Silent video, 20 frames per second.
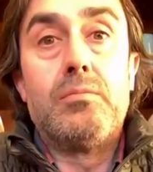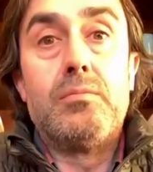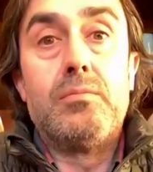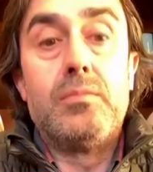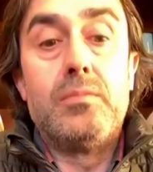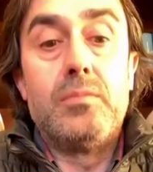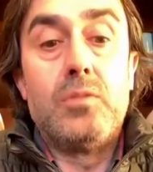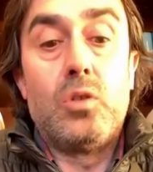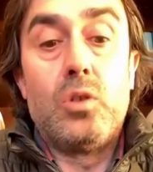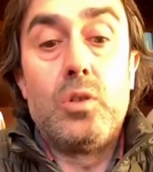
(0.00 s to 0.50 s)

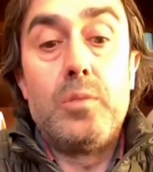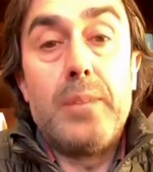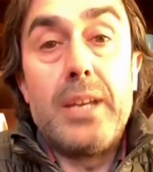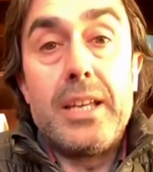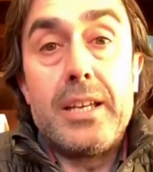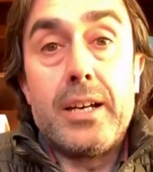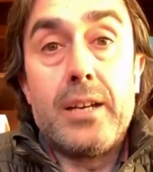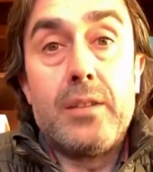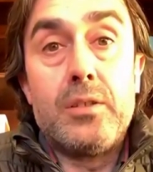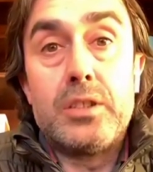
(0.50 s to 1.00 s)
hoy me ha llegado
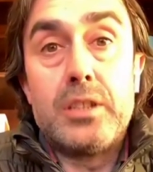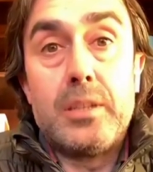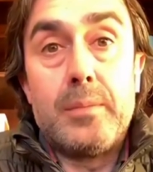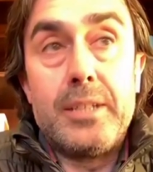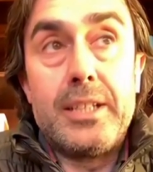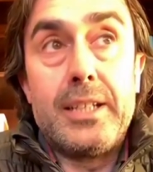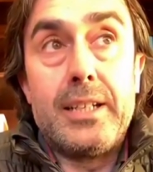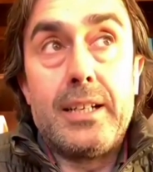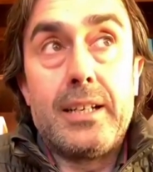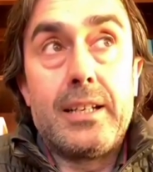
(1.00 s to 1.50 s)
esta mañana
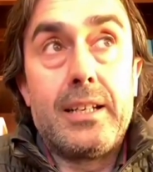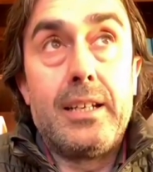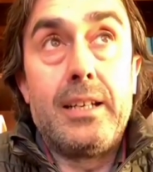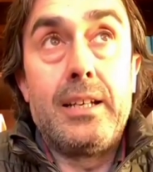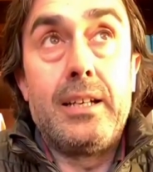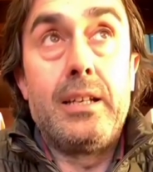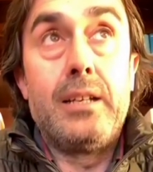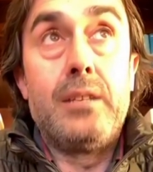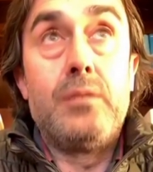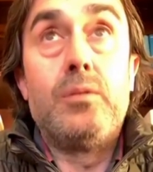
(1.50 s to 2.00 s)
que en
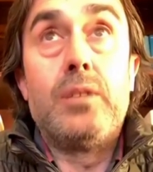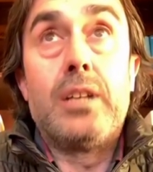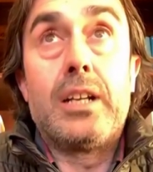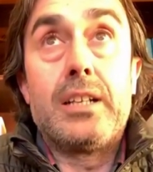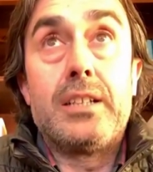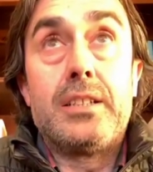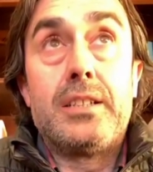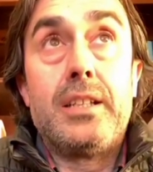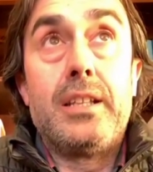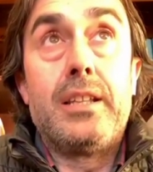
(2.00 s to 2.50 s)
una
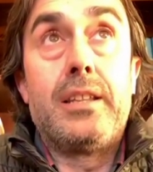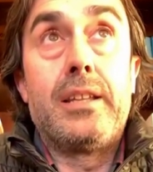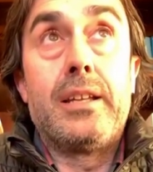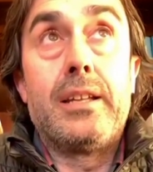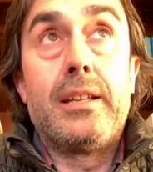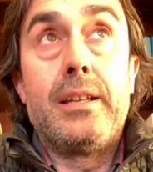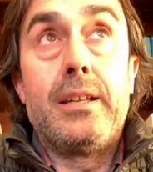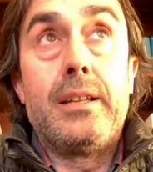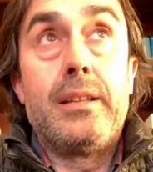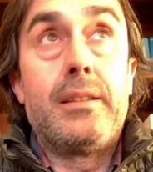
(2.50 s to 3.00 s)
residencia de
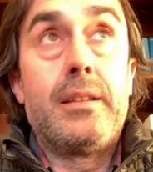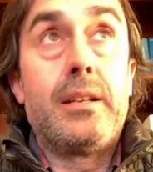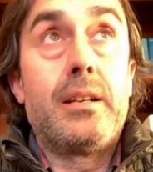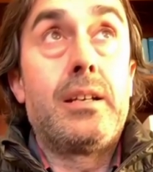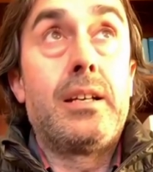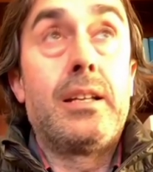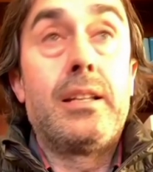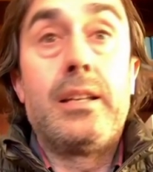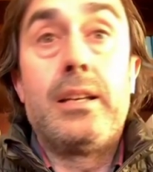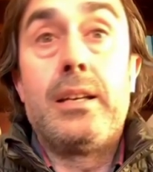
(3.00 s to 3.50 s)
cerca
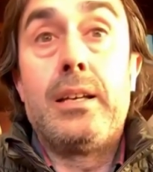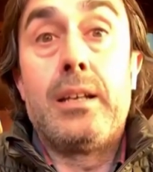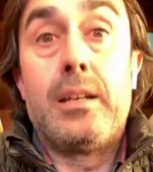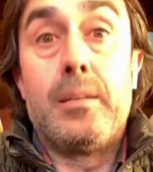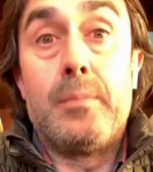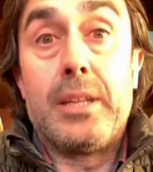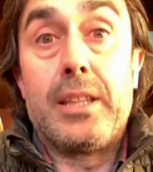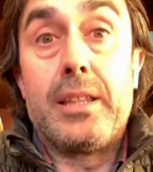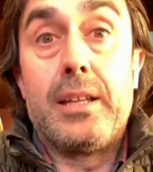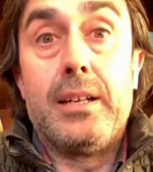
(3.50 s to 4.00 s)
de
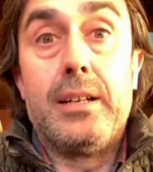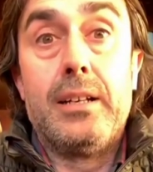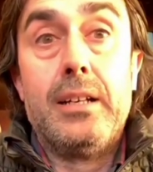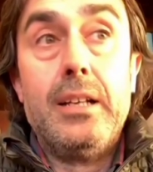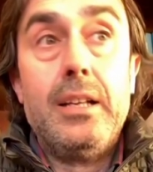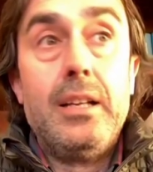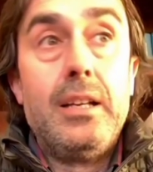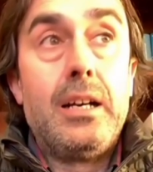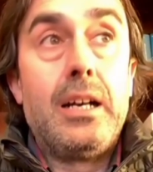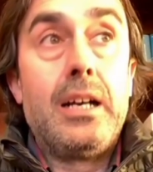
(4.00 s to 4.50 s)
Almazán
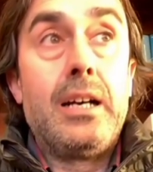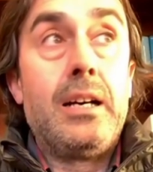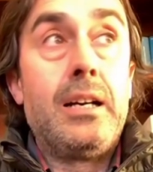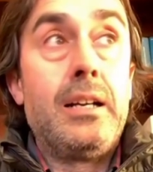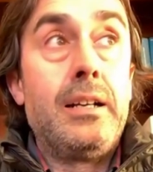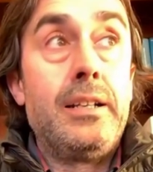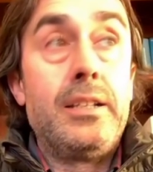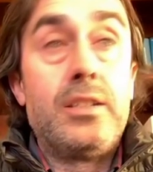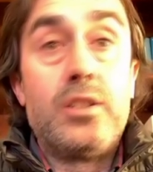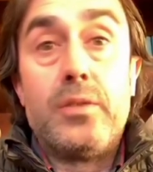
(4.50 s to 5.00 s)
han hecho
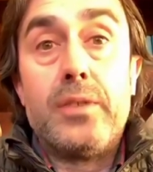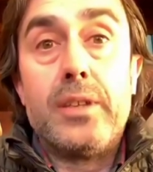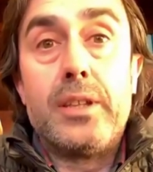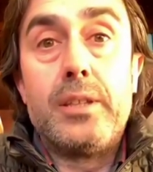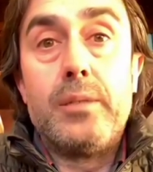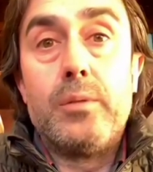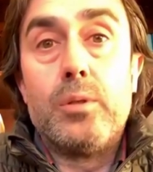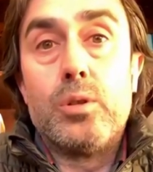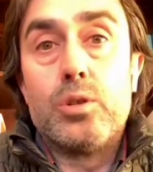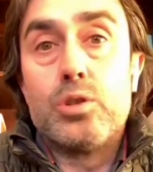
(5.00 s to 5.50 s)
efectivos dos
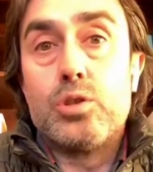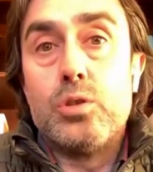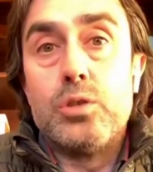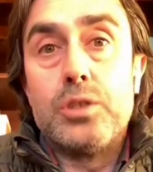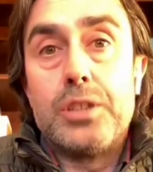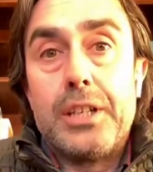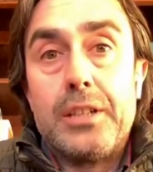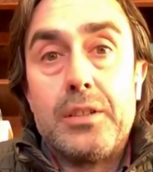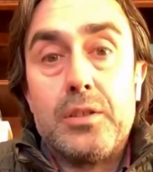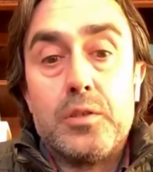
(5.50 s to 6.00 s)

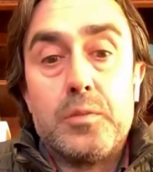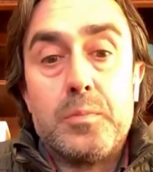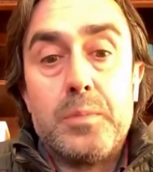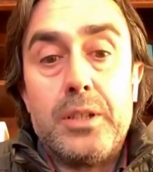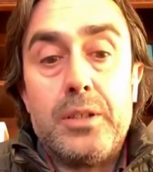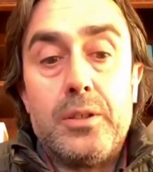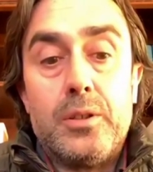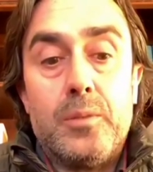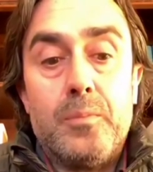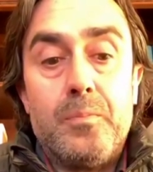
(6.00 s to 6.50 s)
contratos,
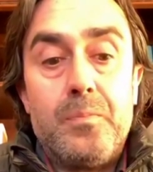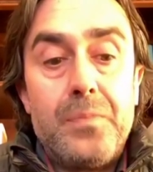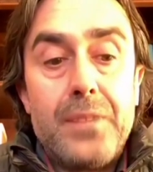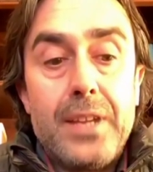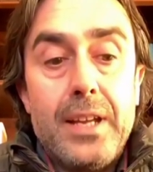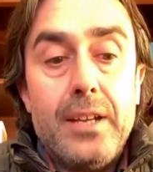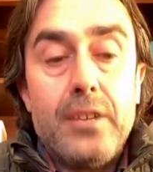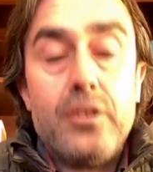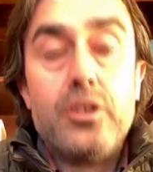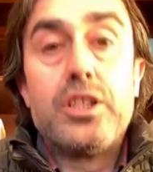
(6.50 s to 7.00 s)
pero no
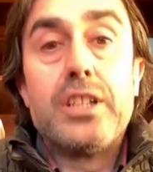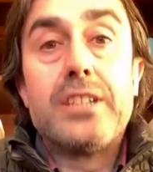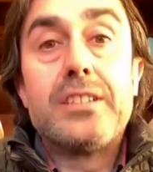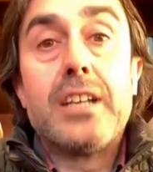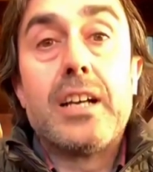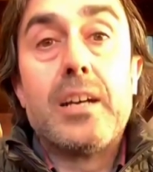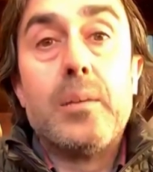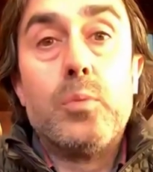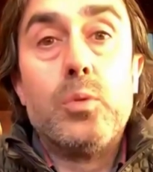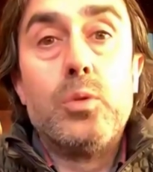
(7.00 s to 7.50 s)
sé hasta qué
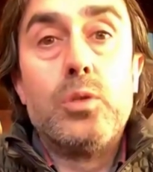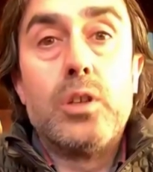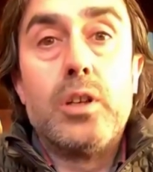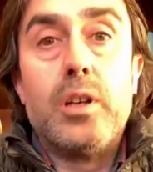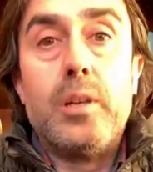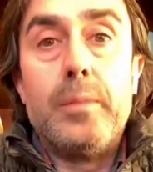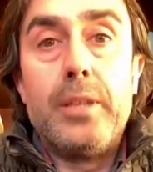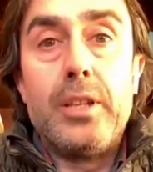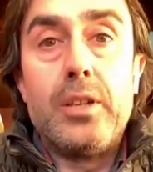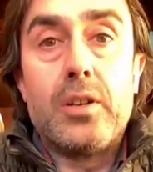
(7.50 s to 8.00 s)
punto en el medio
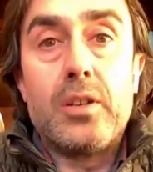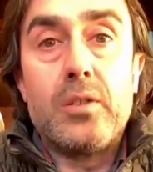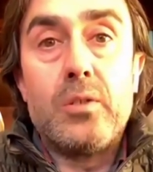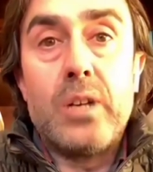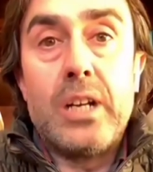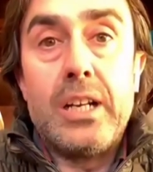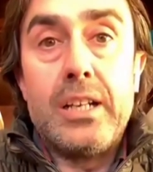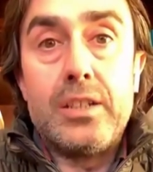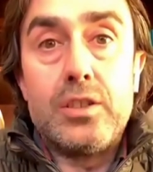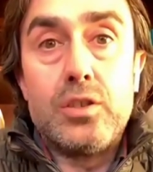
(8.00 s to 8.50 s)
rural
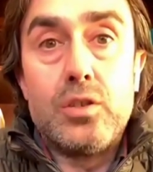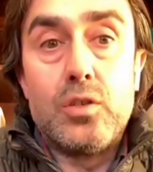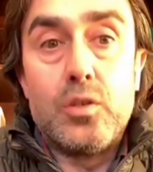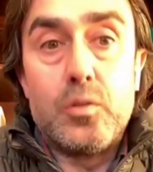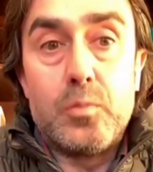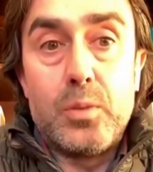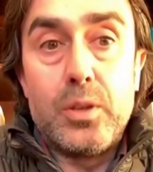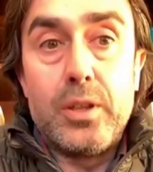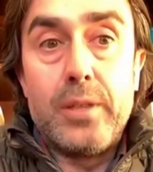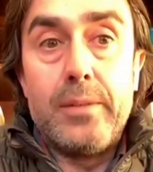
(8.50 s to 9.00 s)
esto nos puede
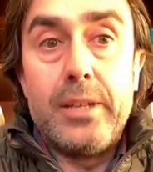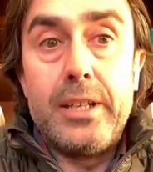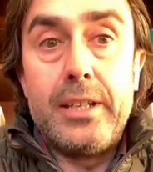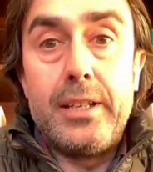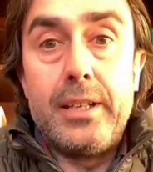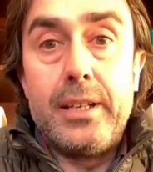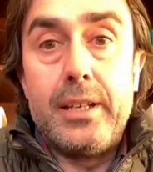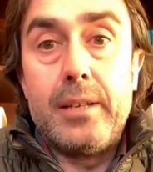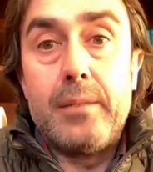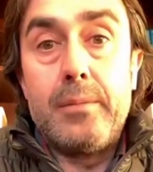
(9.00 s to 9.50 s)
venir
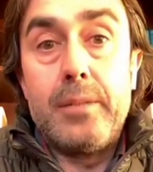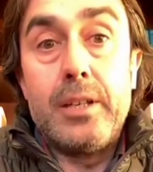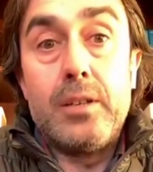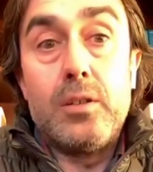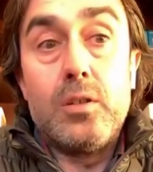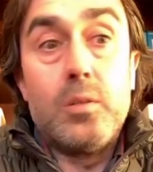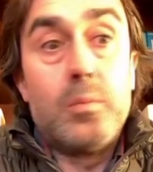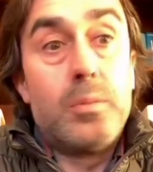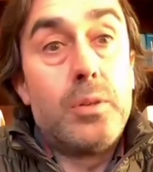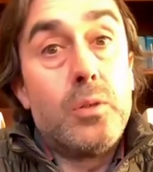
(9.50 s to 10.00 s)
bien o no,
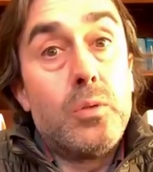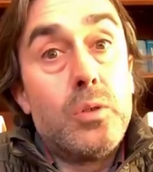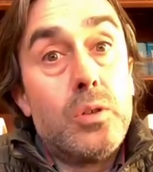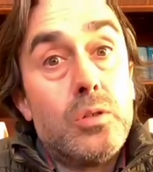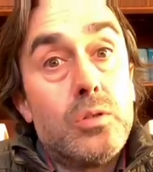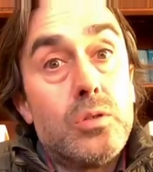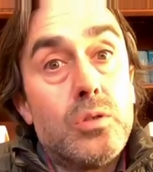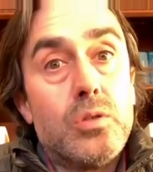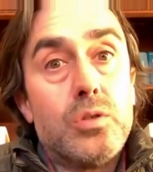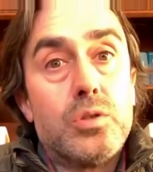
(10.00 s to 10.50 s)
pero bueno, todo
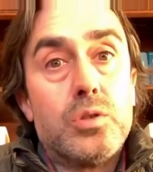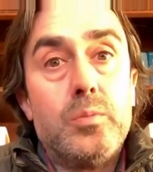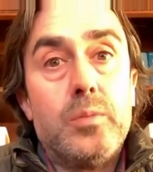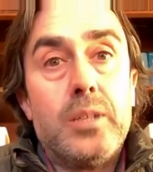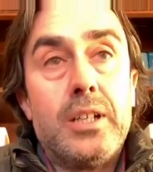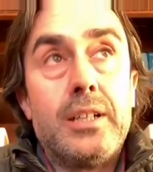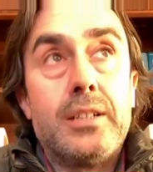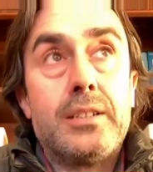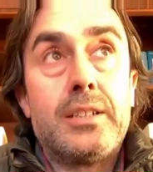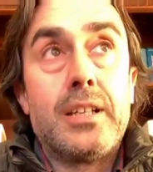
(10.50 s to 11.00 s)
suma,
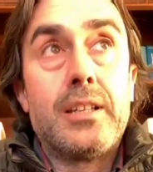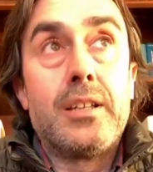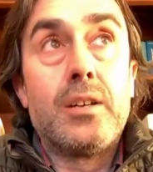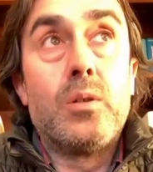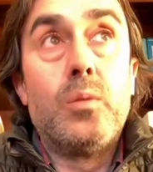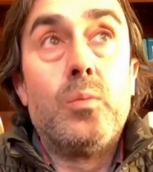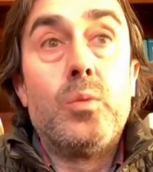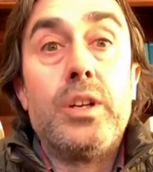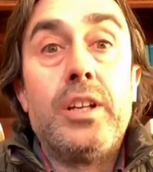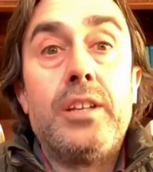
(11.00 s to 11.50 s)
se hace con buena
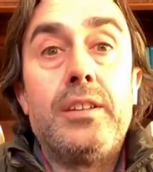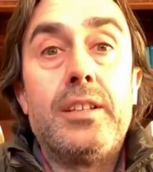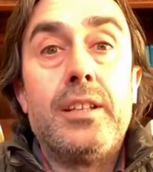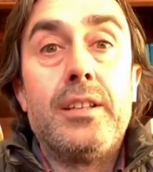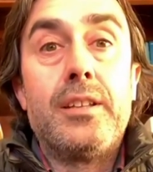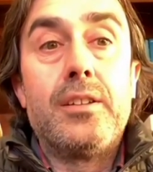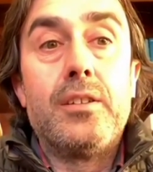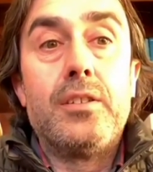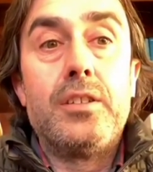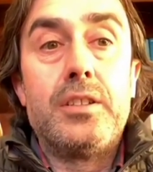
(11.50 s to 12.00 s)
intención y
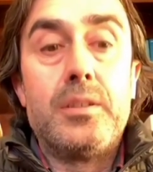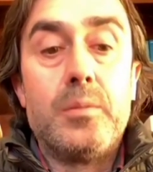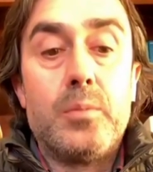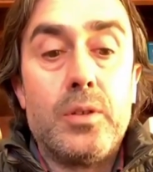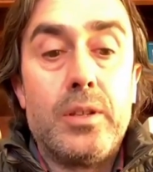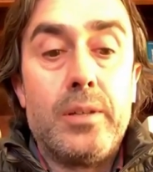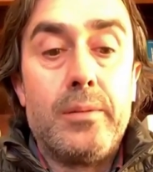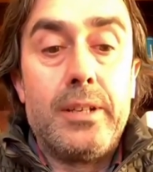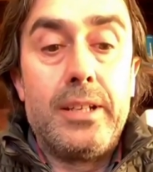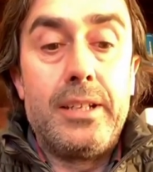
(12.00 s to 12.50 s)
se puede
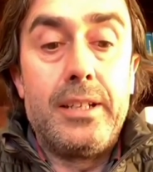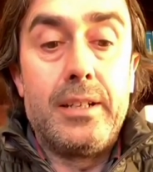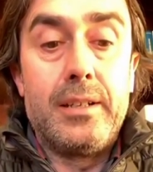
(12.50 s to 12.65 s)
venir